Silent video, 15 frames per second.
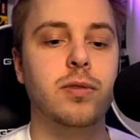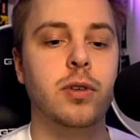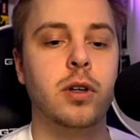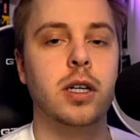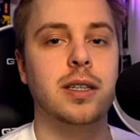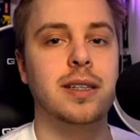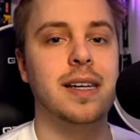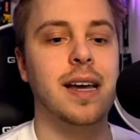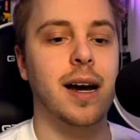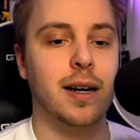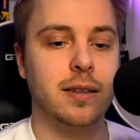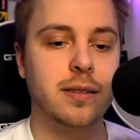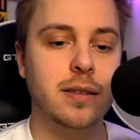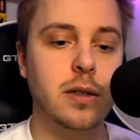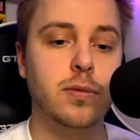wirklich hier
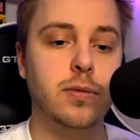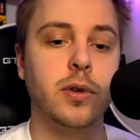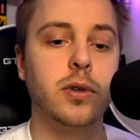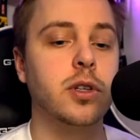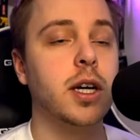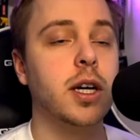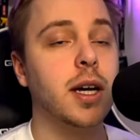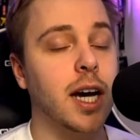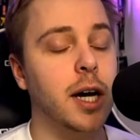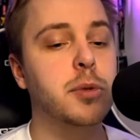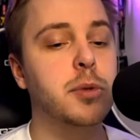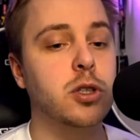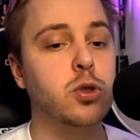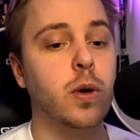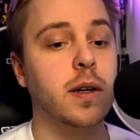aktiv und habe
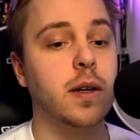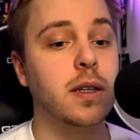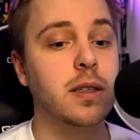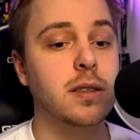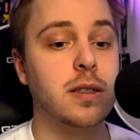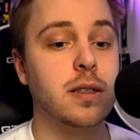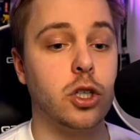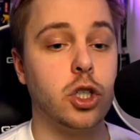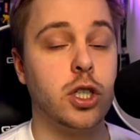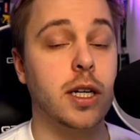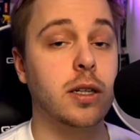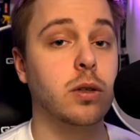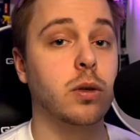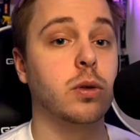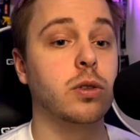dazu eine Liste
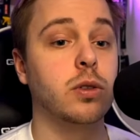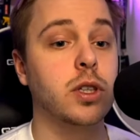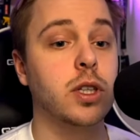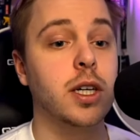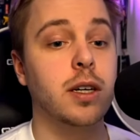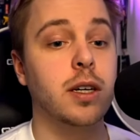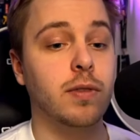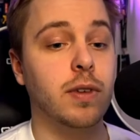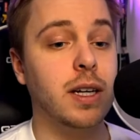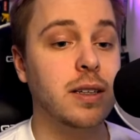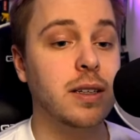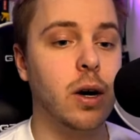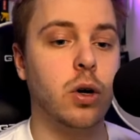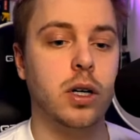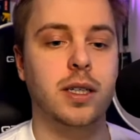erstellt und werde die
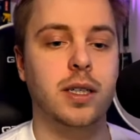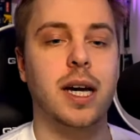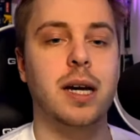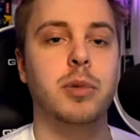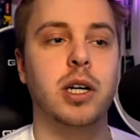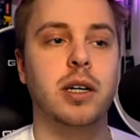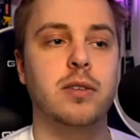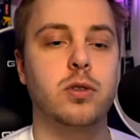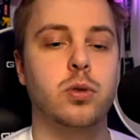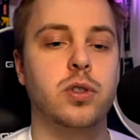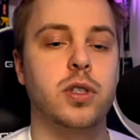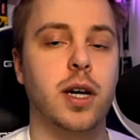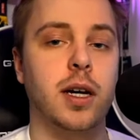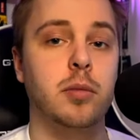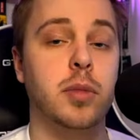auch gleich einmal ganz kurz
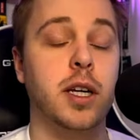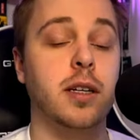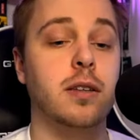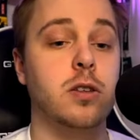einblenden.